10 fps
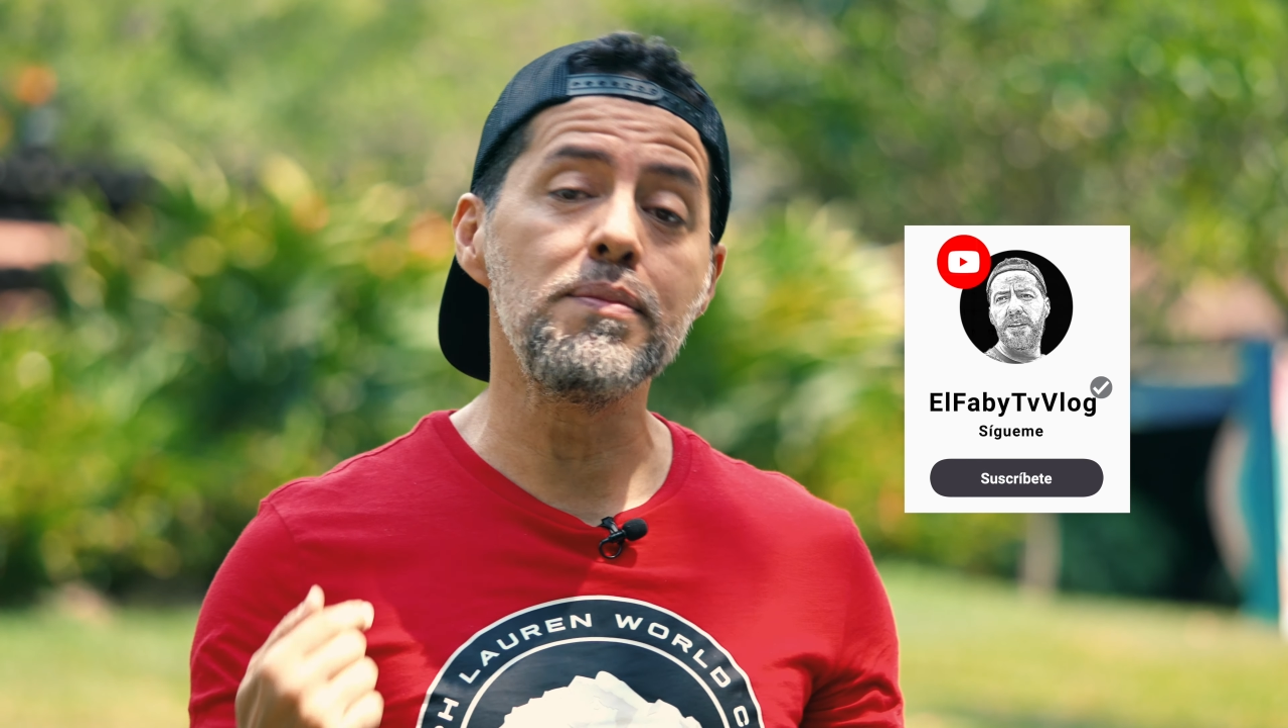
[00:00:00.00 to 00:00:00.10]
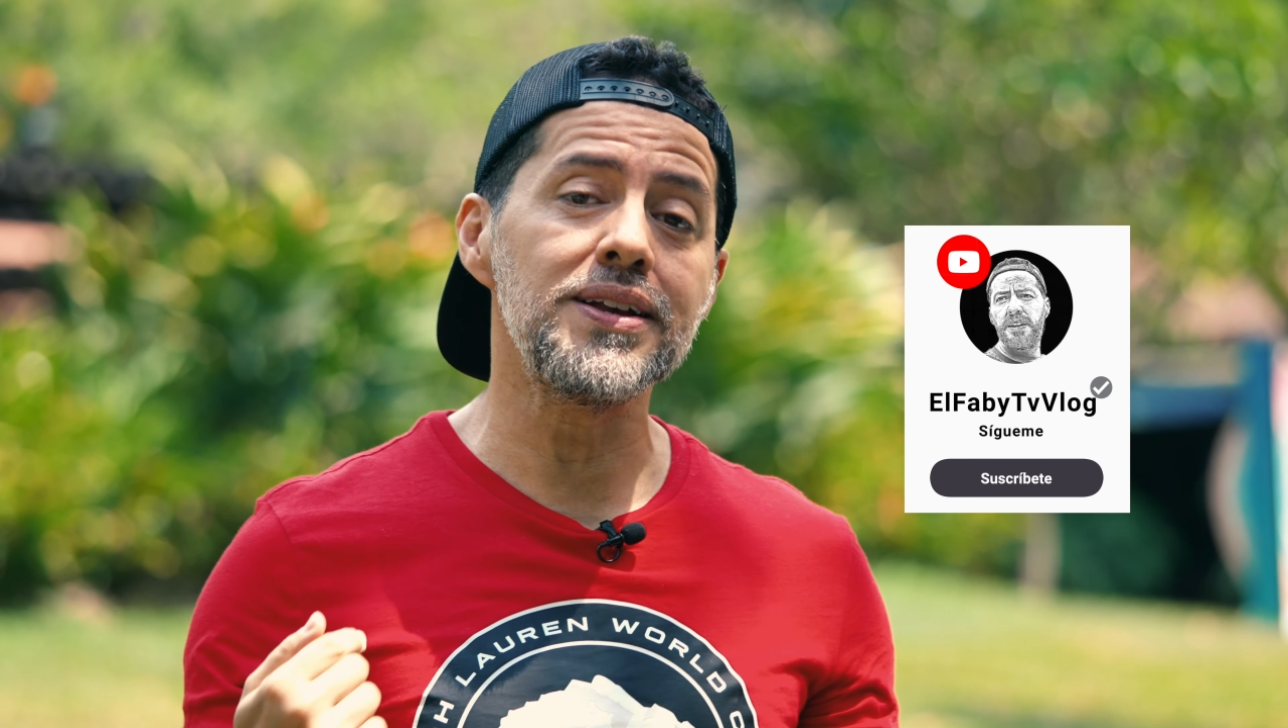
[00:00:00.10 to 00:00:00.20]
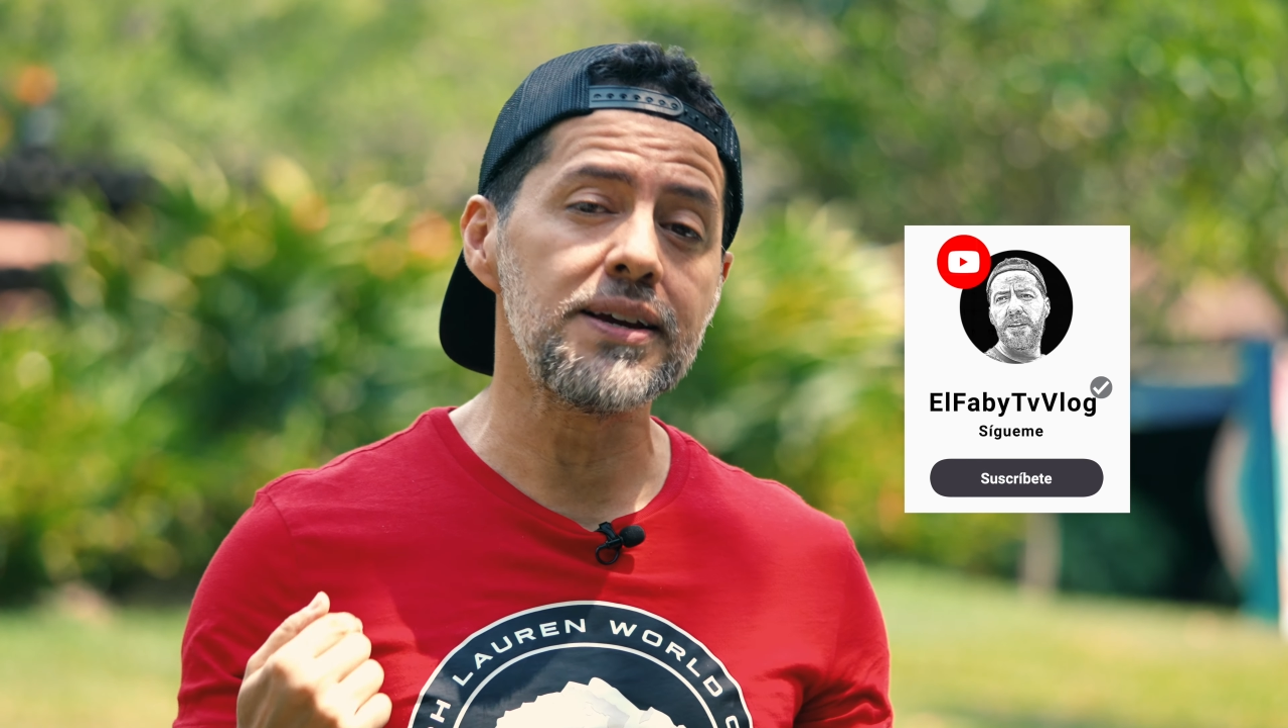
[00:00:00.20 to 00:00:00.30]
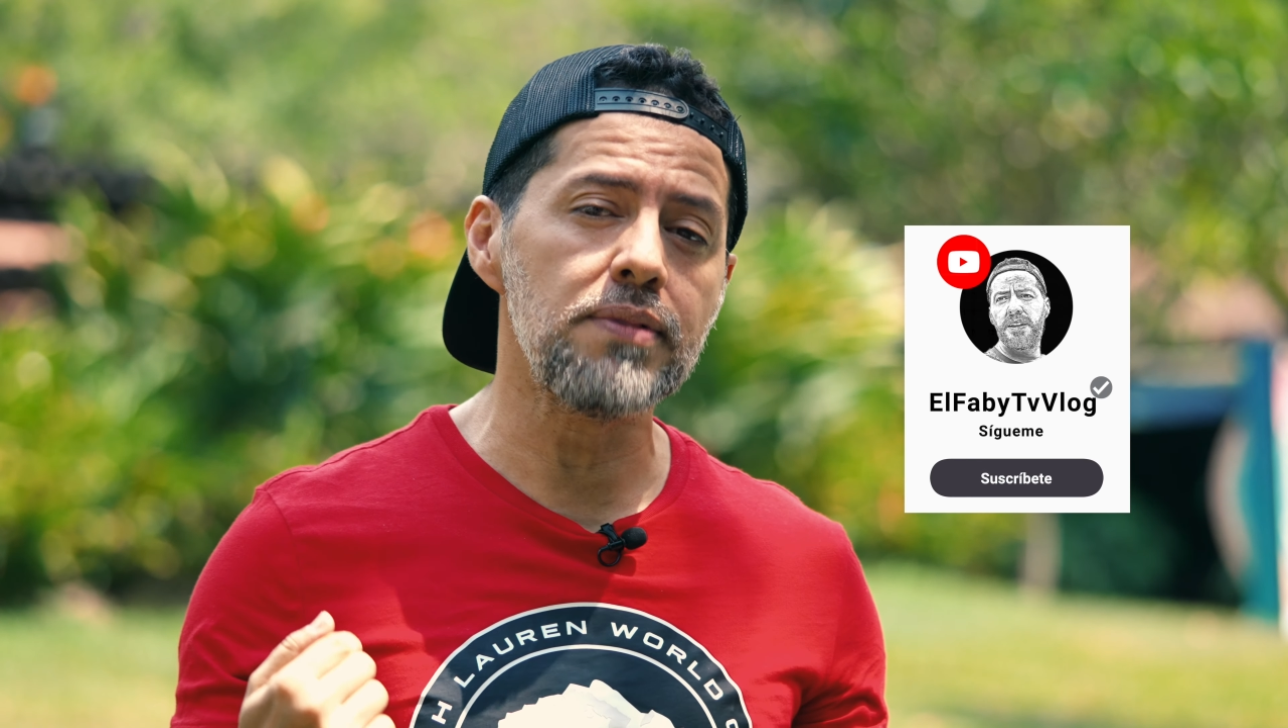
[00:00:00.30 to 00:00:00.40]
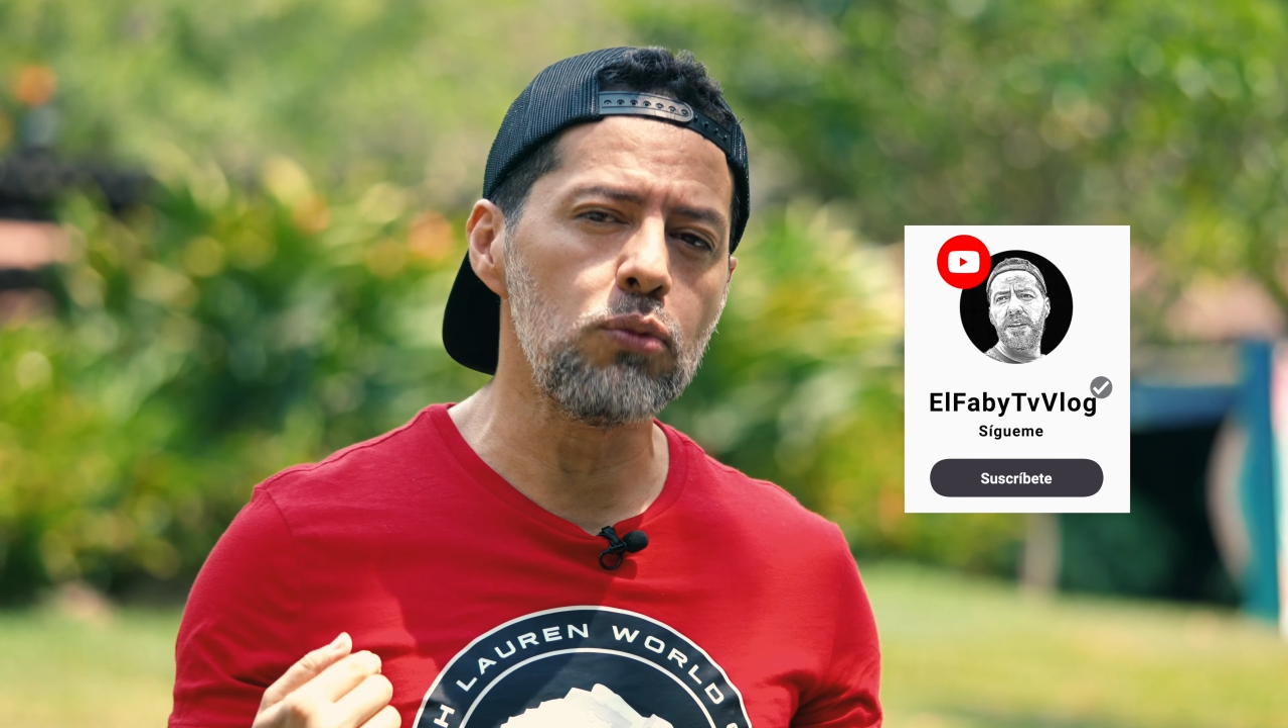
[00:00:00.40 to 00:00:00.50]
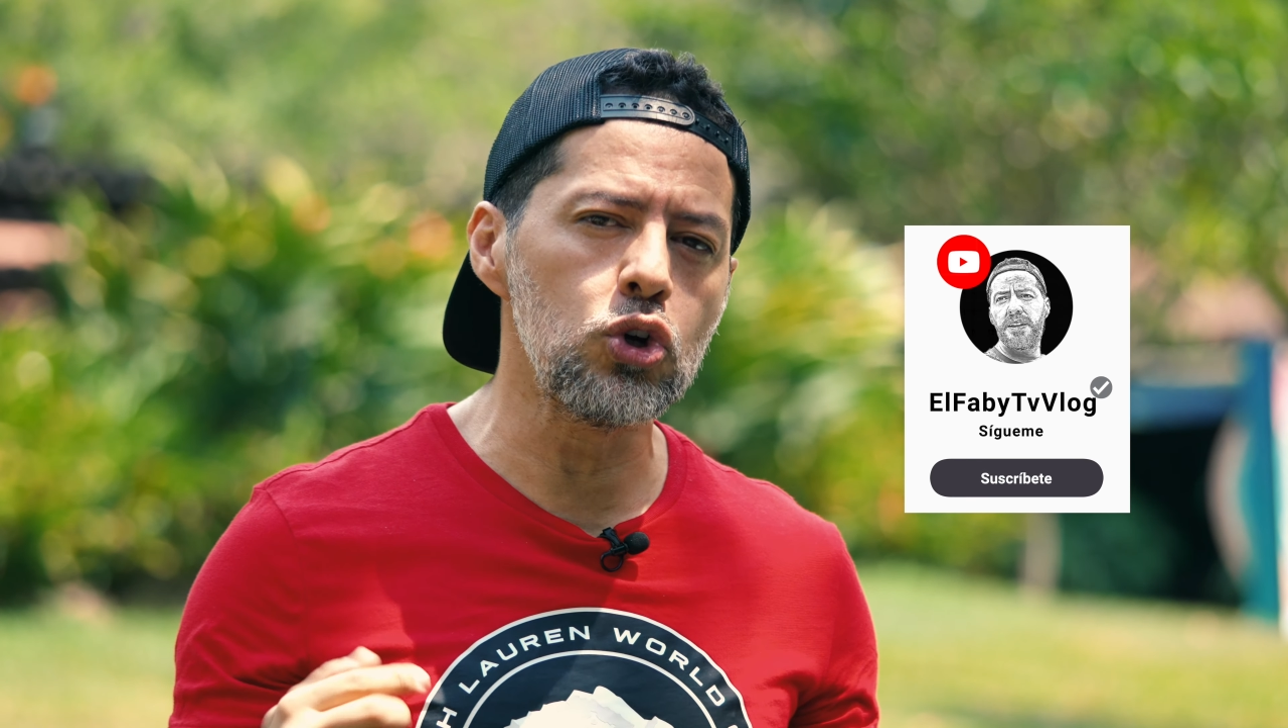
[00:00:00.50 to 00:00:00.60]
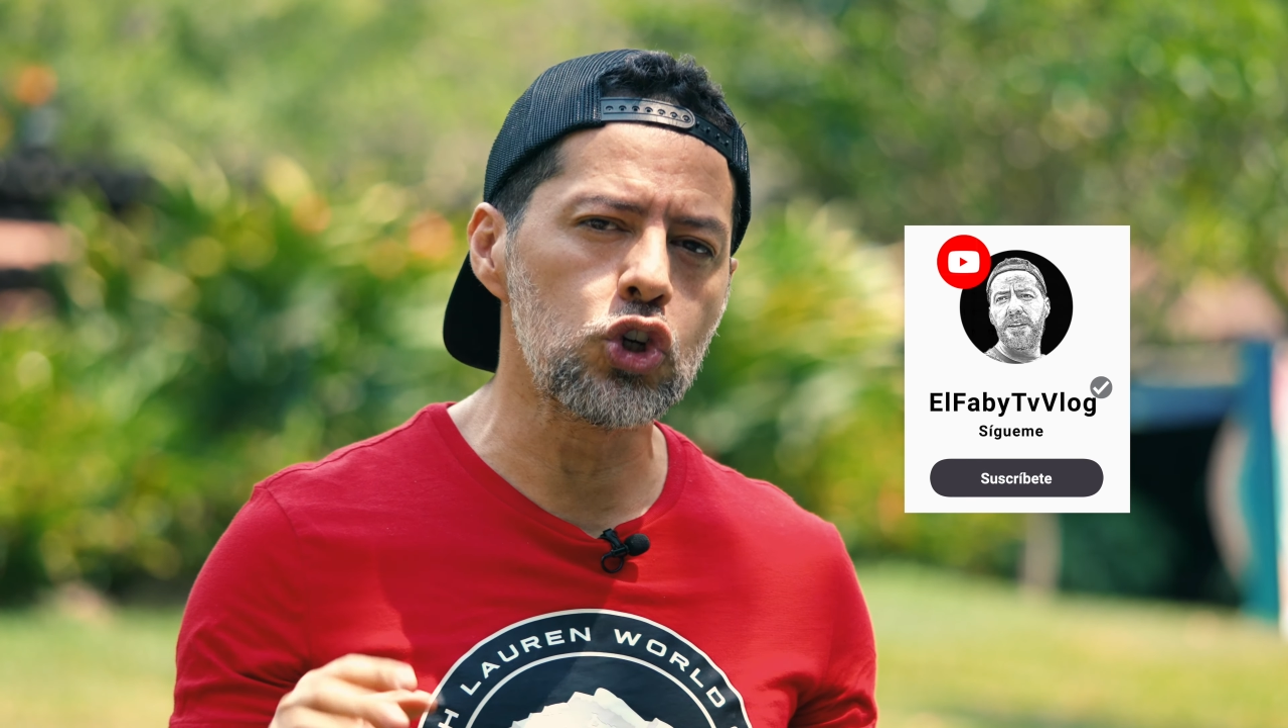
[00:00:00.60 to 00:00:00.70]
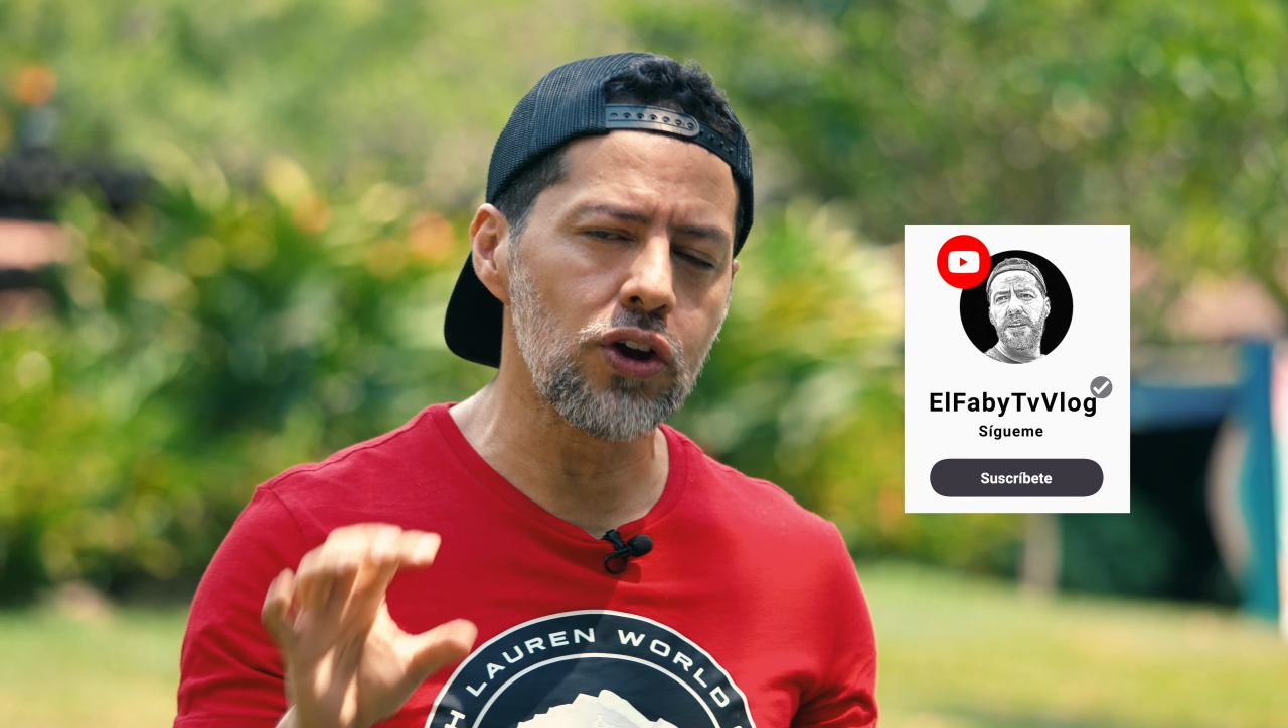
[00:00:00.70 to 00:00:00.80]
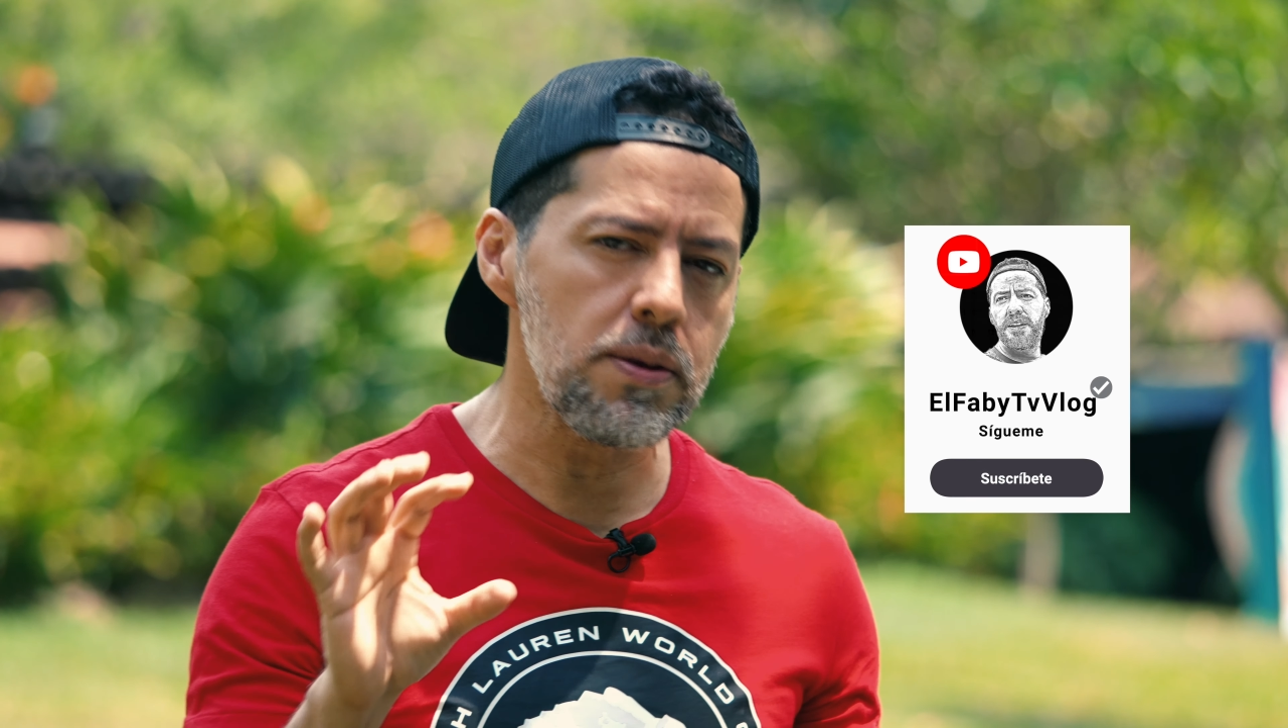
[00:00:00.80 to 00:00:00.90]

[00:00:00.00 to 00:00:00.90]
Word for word: me sirve mucho